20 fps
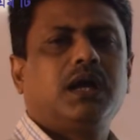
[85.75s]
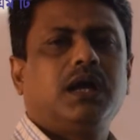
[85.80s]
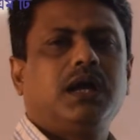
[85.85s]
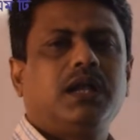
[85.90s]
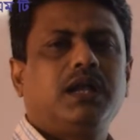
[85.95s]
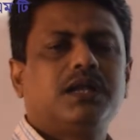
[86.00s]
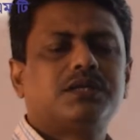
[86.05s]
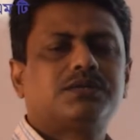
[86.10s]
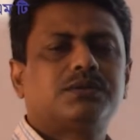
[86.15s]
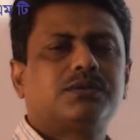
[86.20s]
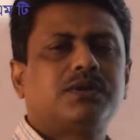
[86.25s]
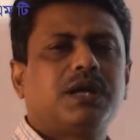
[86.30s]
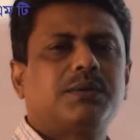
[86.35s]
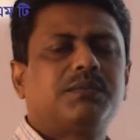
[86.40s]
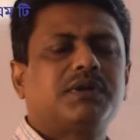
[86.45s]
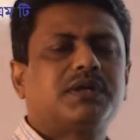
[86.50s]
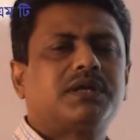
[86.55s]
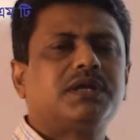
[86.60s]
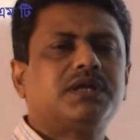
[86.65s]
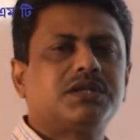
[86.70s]
এই লেসনে
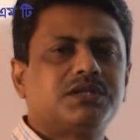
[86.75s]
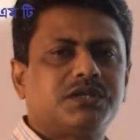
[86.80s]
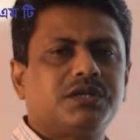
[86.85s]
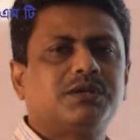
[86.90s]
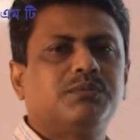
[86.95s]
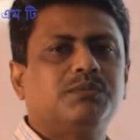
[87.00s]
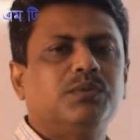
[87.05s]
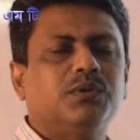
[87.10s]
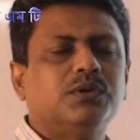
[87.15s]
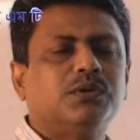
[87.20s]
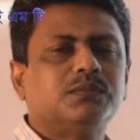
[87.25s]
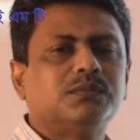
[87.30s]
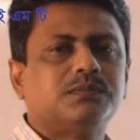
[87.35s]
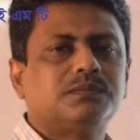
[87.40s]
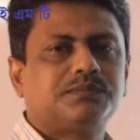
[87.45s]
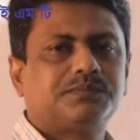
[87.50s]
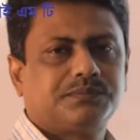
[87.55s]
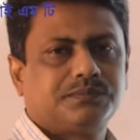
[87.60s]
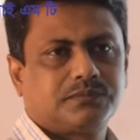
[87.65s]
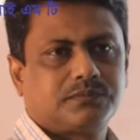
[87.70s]
আমরা কি কি শিখব
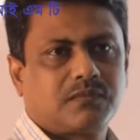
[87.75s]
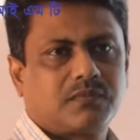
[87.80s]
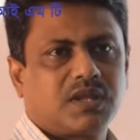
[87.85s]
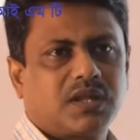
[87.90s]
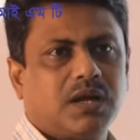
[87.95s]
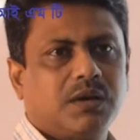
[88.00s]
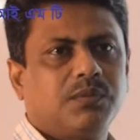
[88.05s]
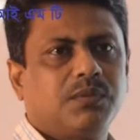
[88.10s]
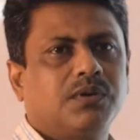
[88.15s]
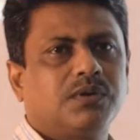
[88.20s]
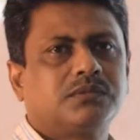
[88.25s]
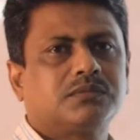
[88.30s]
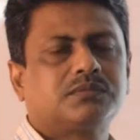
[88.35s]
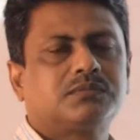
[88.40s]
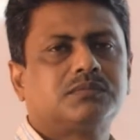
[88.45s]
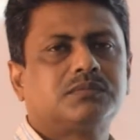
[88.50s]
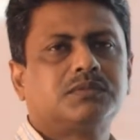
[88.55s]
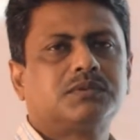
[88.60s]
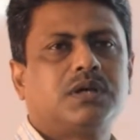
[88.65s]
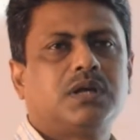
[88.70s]
এবং
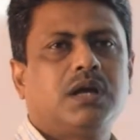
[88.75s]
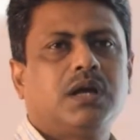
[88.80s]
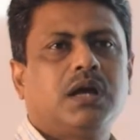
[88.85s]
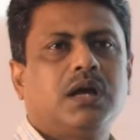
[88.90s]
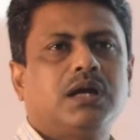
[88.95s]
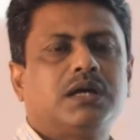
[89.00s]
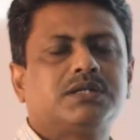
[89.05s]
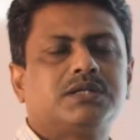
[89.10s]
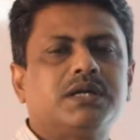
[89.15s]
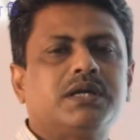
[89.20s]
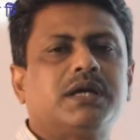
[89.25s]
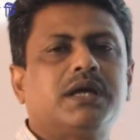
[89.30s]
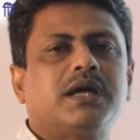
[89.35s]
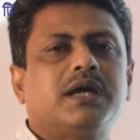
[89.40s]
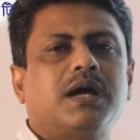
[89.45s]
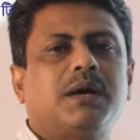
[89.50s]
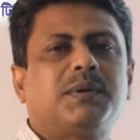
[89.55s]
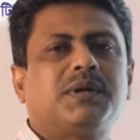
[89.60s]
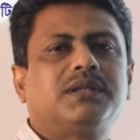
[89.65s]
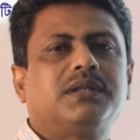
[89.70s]
শিখে
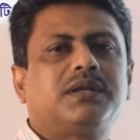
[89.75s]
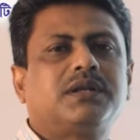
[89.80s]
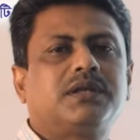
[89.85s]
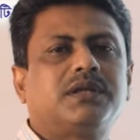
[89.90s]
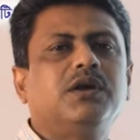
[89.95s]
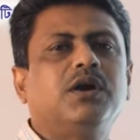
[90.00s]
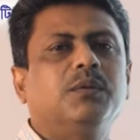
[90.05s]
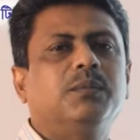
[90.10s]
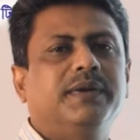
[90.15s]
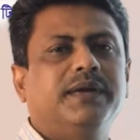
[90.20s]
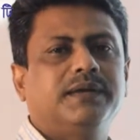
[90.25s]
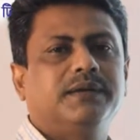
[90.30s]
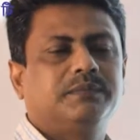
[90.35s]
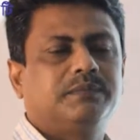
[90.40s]
আমাদের কি হবে